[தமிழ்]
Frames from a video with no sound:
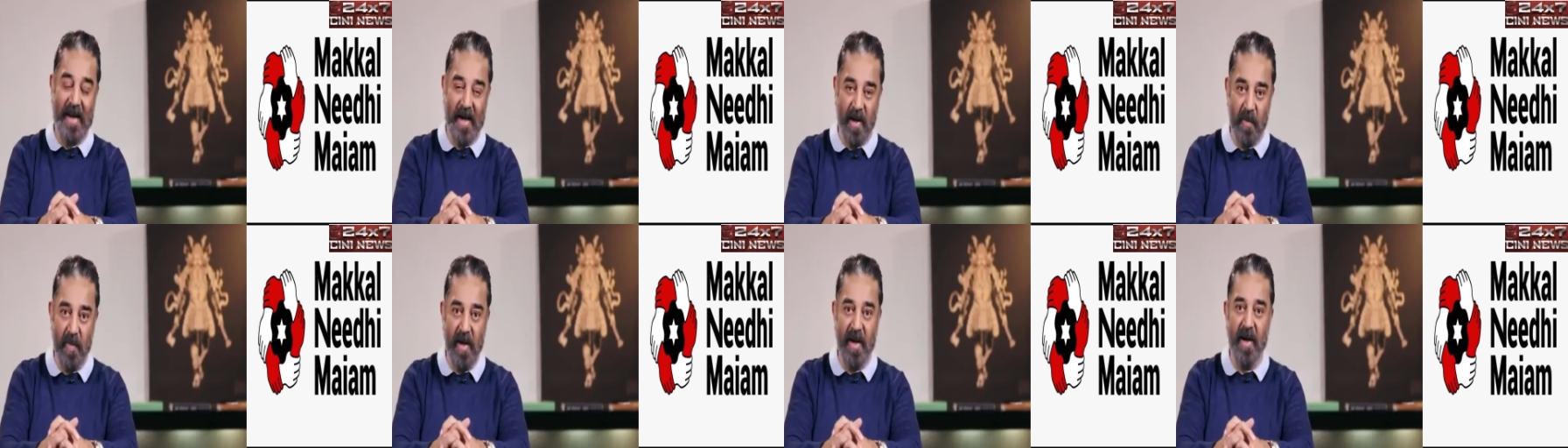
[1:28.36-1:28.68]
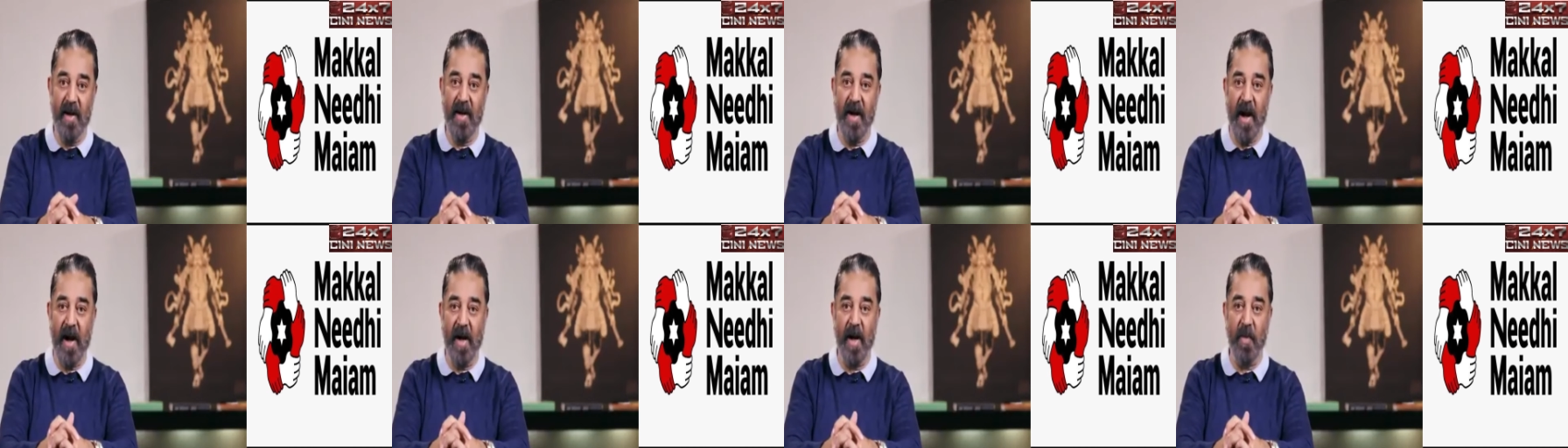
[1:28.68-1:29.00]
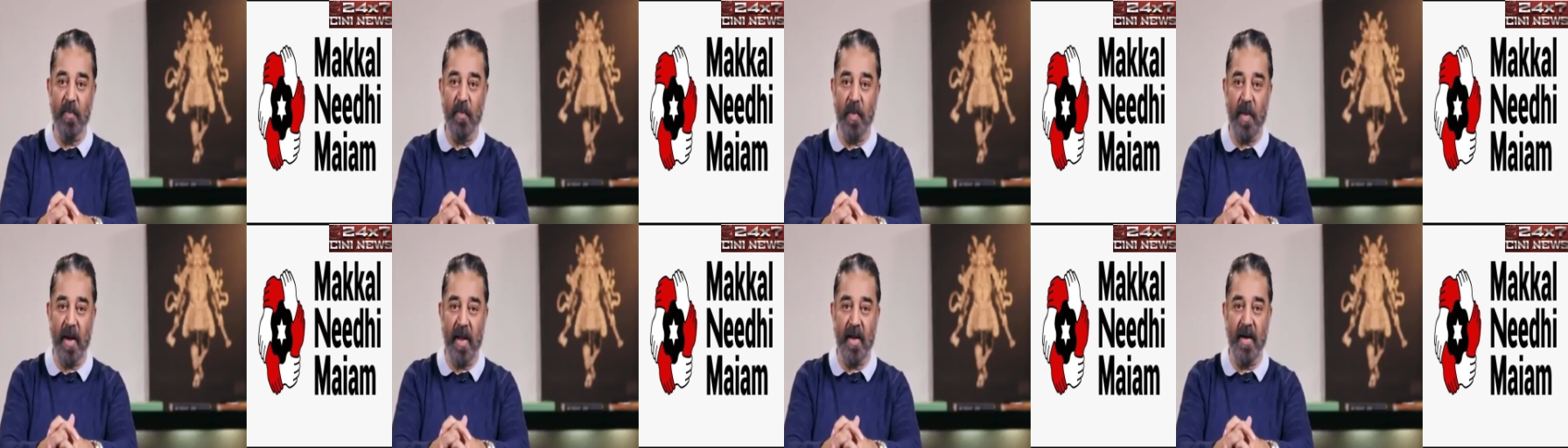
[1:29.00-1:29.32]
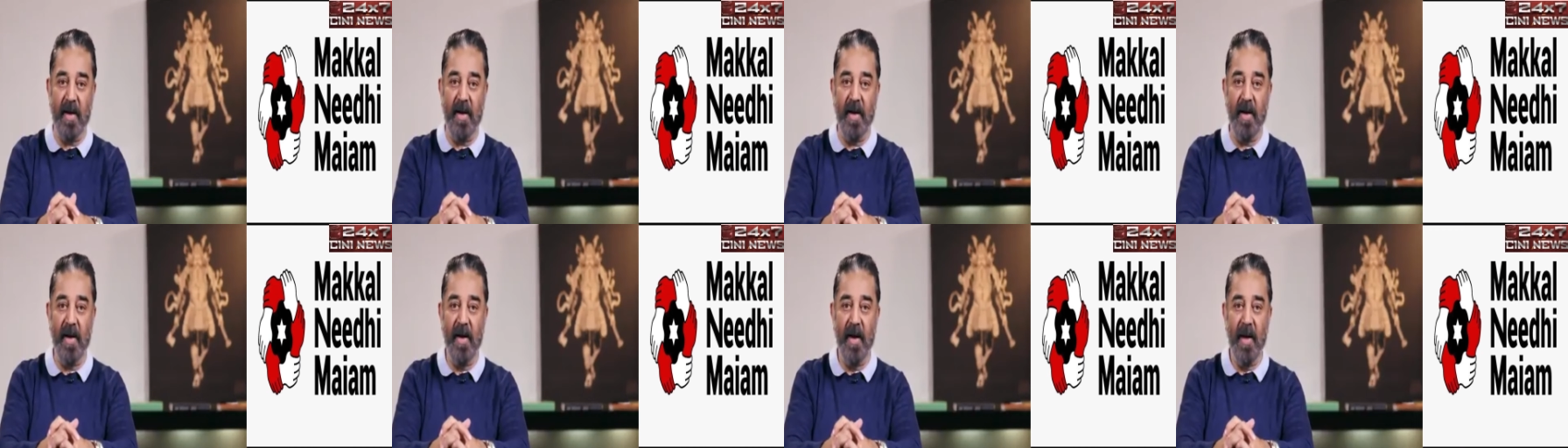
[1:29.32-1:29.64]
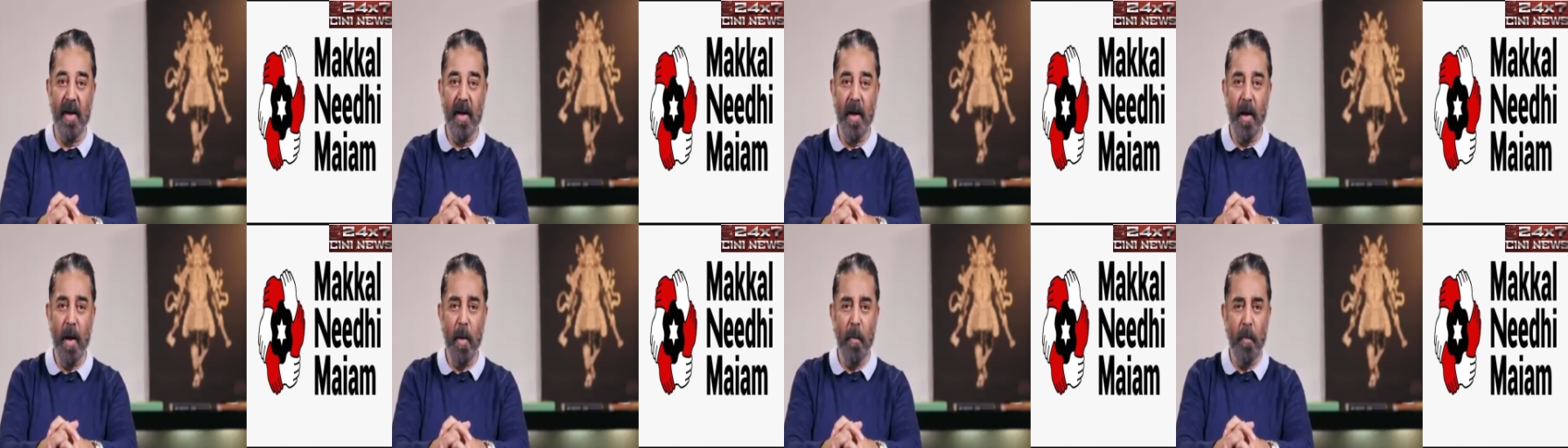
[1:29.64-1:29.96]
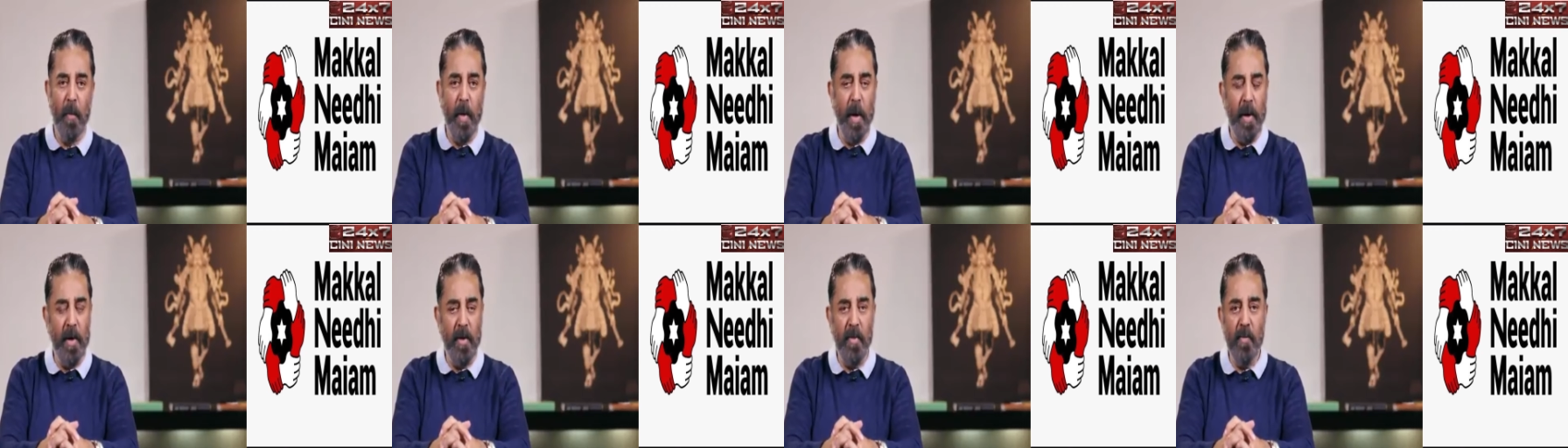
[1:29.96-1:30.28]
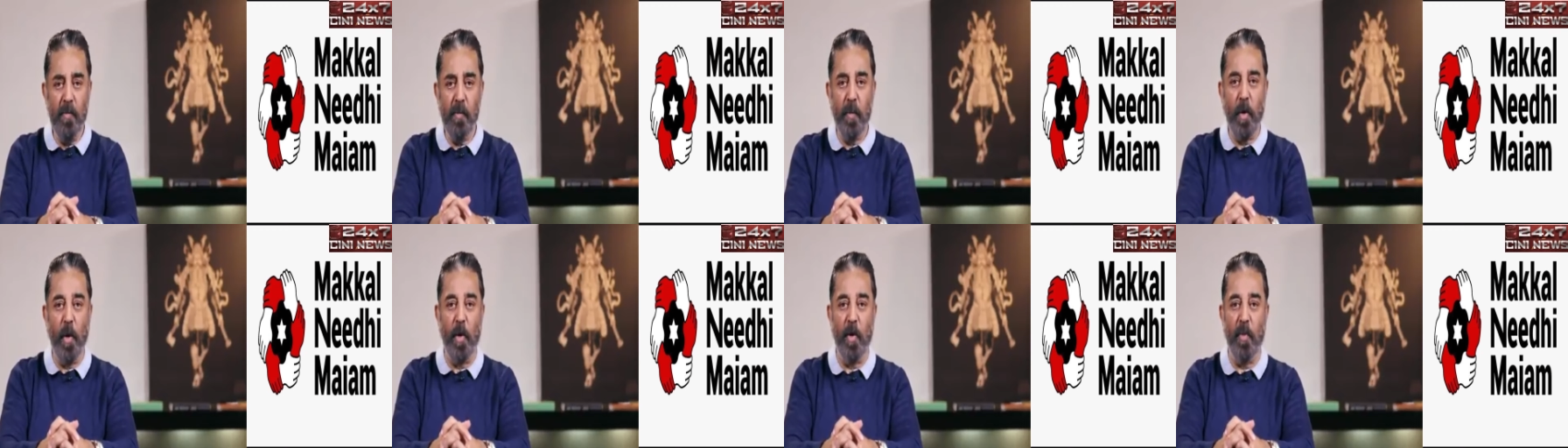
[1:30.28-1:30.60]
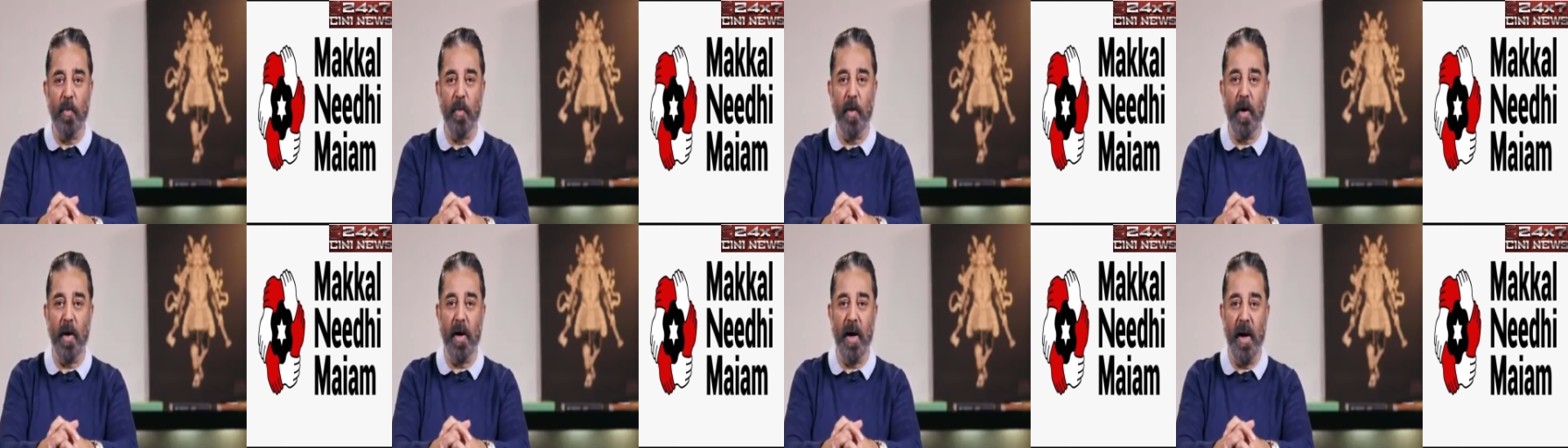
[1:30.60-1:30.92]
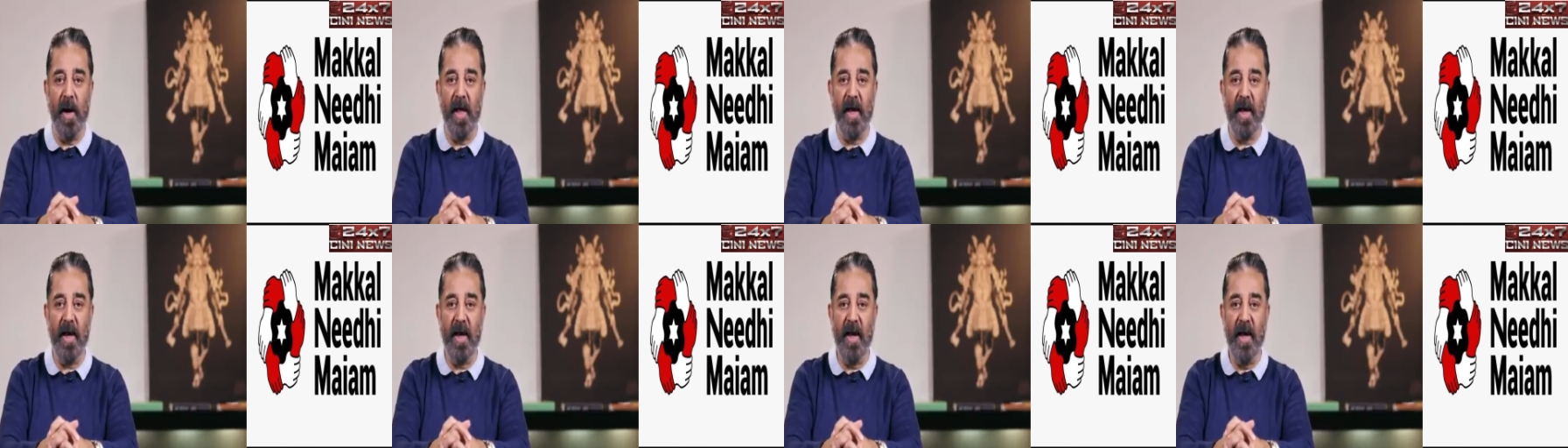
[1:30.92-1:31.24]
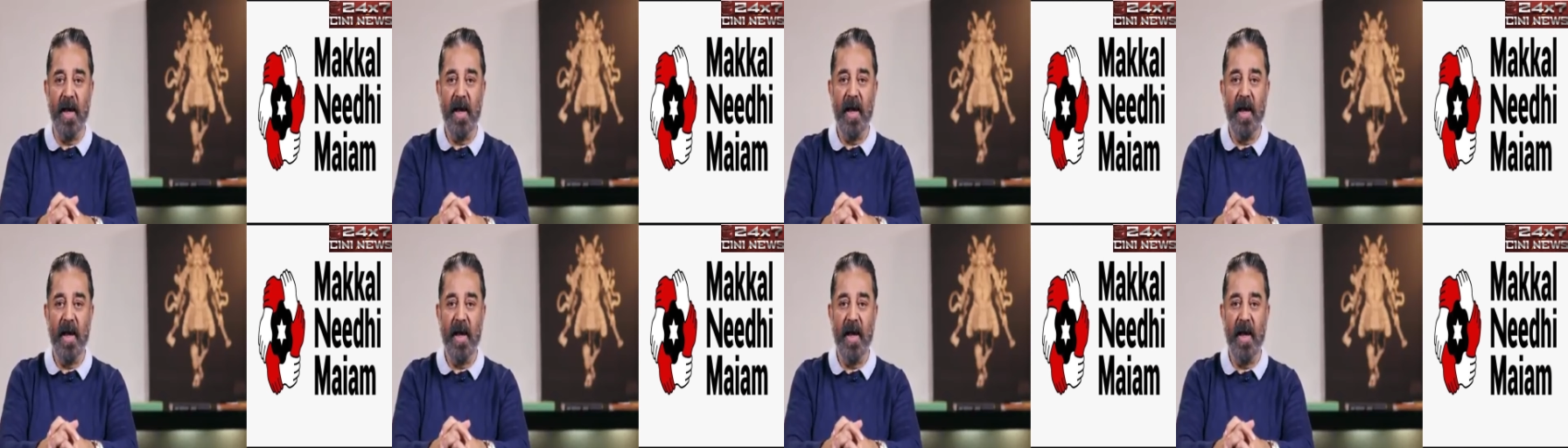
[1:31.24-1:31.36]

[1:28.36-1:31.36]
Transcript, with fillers: திறமையின் அடிப்படையில் பெரும் பொறுப்புகளை